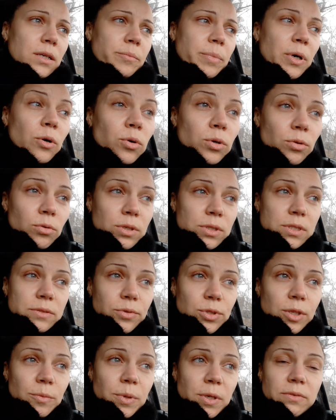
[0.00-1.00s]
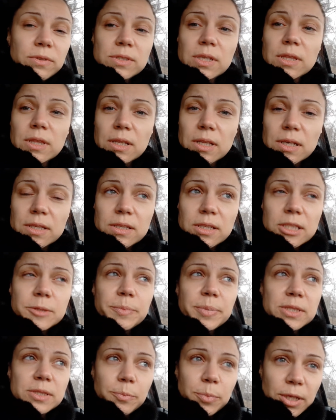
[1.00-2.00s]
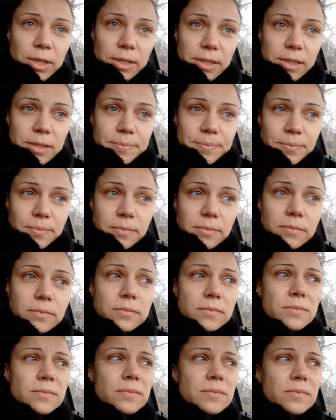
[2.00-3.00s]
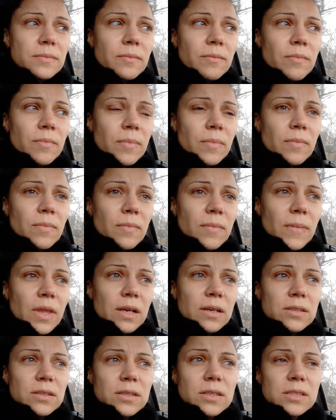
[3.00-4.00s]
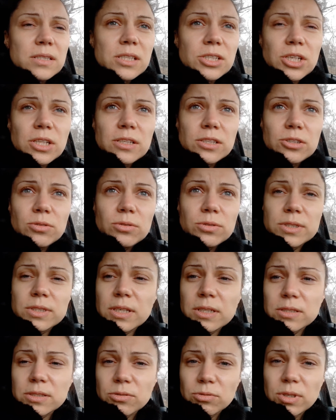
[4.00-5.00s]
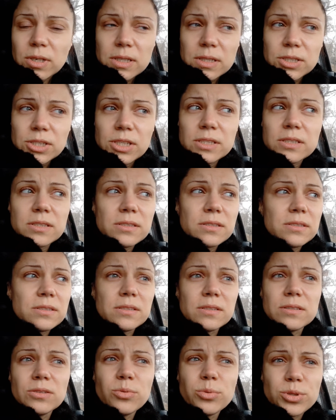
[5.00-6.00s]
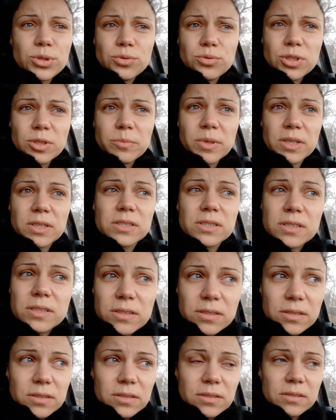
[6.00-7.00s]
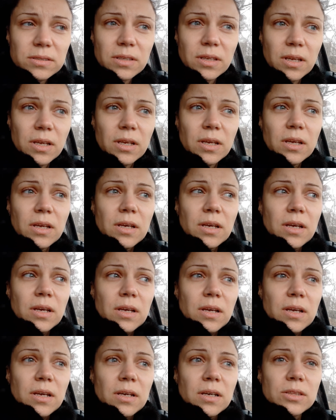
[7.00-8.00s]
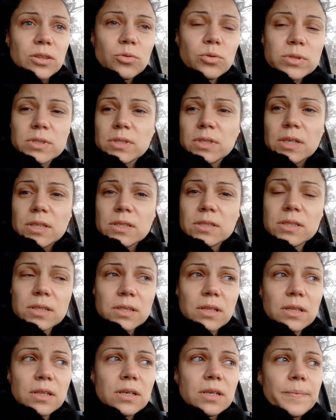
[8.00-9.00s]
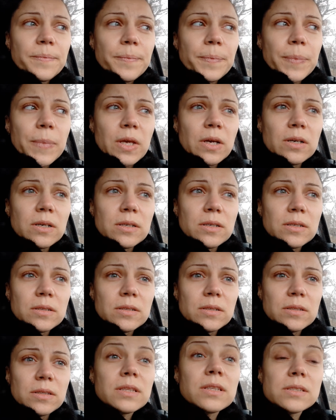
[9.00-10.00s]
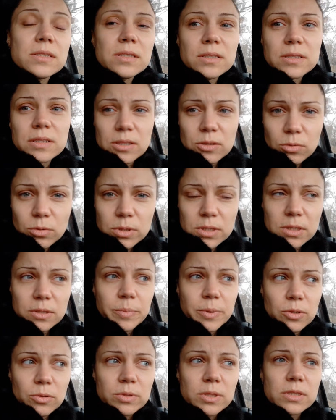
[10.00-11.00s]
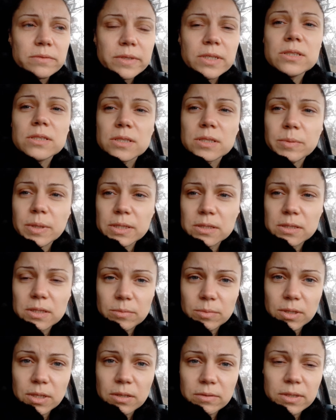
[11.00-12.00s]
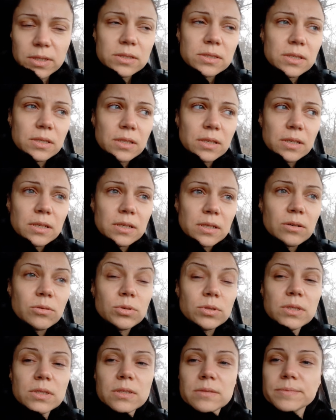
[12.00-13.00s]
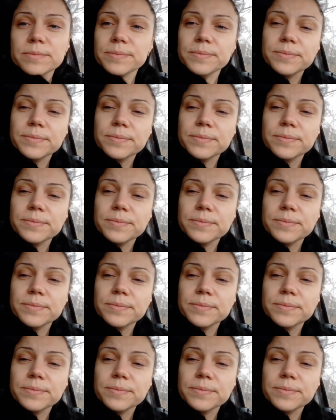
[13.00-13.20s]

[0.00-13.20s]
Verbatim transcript: Погода у нас сегодня первый день наладилась, потеплела. Э, сначала шел снег с утра, сейчас дождь уже моросит. Откосы я не делала. А, надо сделать откосы, потом созвониться с мастером, договориться на какой день.